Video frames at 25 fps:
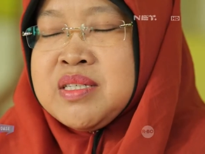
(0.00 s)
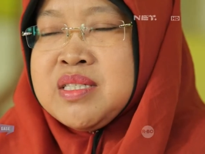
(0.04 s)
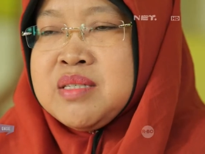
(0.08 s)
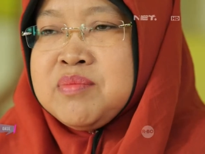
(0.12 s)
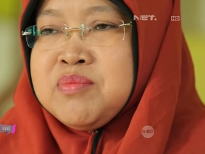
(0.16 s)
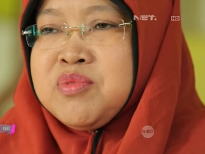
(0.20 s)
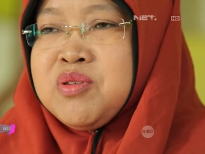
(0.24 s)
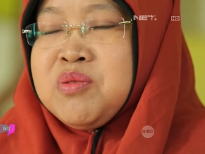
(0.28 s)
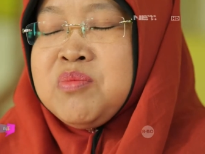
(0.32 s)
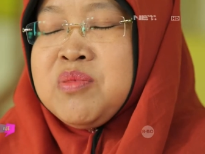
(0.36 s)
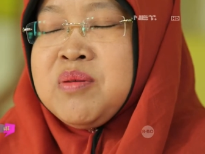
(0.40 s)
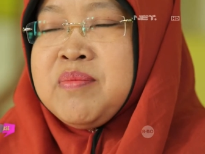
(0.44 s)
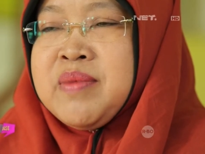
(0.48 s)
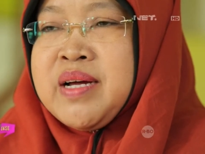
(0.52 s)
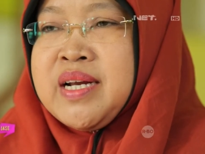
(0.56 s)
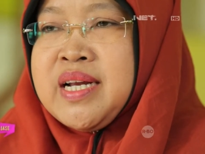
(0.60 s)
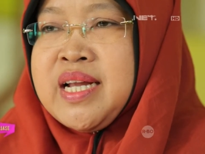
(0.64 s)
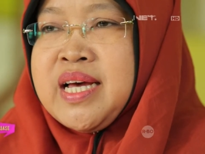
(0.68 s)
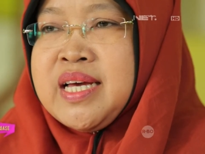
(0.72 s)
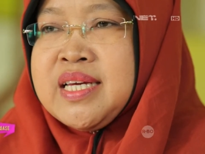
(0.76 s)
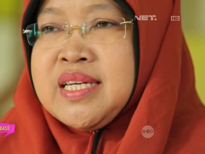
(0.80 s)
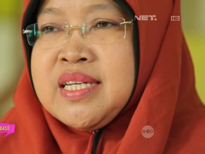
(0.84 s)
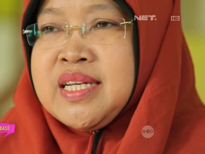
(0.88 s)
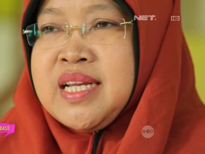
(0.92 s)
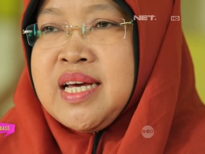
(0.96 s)
Masih belum
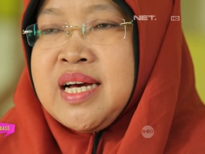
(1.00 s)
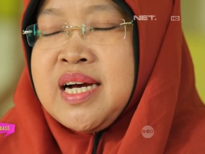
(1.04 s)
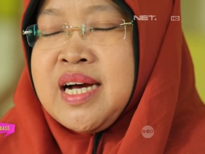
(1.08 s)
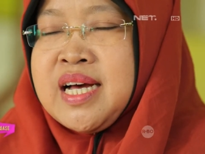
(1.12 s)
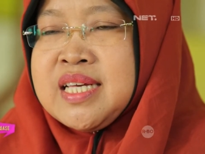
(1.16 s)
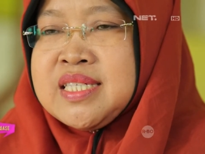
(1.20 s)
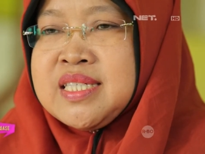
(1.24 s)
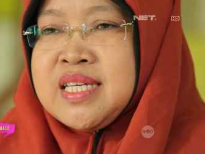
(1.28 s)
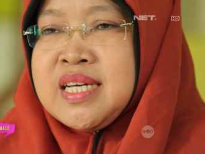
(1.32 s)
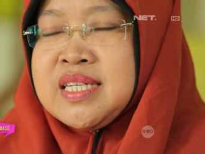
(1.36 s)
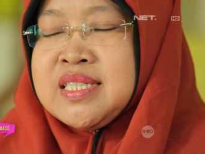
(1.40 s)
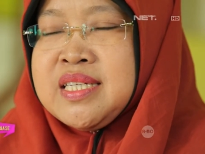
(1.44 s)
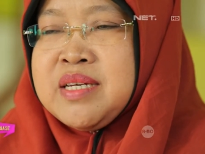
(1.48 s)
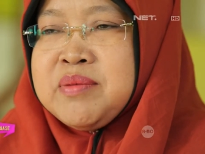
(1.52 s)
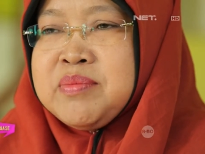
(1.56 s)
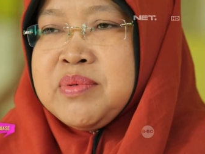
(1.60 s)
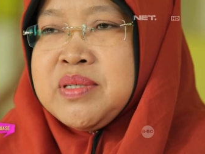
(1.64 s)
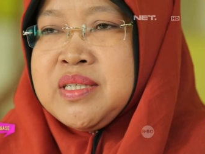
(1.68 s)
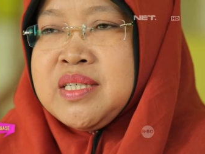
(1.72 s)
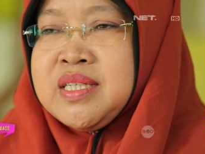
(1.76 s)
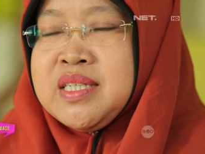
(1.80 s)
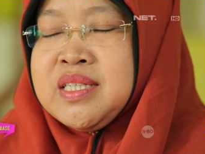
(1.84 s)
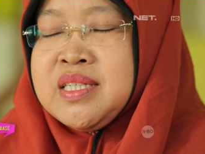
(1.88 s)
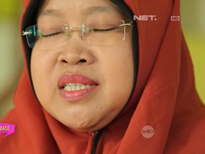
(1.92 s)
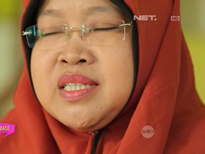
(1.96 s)
memadai lah
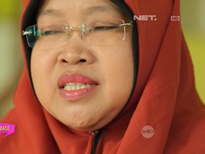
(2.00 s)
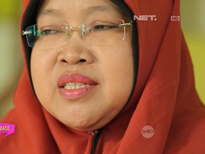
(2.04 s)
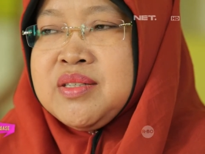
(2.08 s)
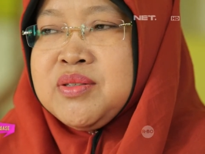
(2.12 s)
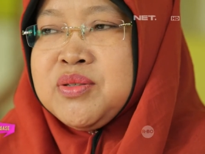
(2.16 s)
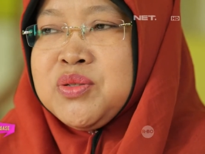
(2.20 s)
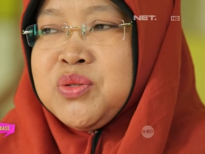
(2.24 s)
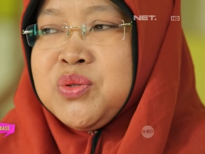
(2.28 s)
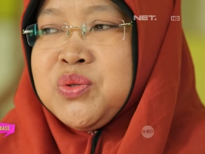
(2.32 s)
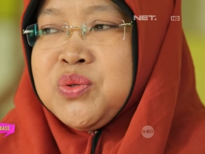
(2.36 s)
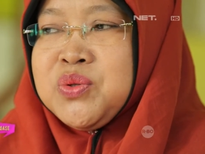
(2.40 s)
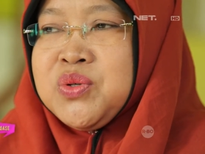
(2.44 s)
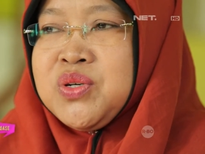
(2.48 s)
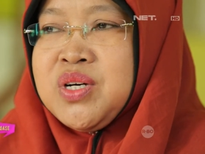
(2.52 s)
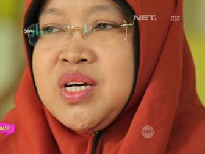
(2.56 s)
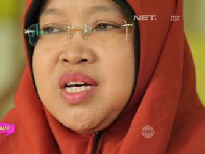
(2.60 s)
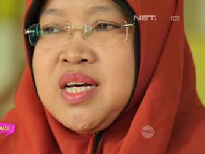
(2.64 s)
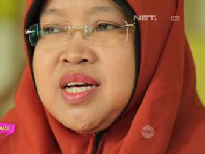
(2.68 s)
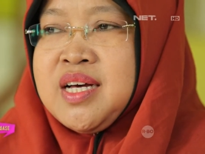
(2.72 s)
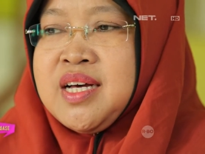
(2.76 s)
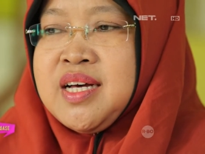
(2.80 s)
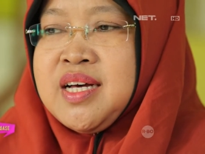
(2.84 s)
kasarnya begini. Untuk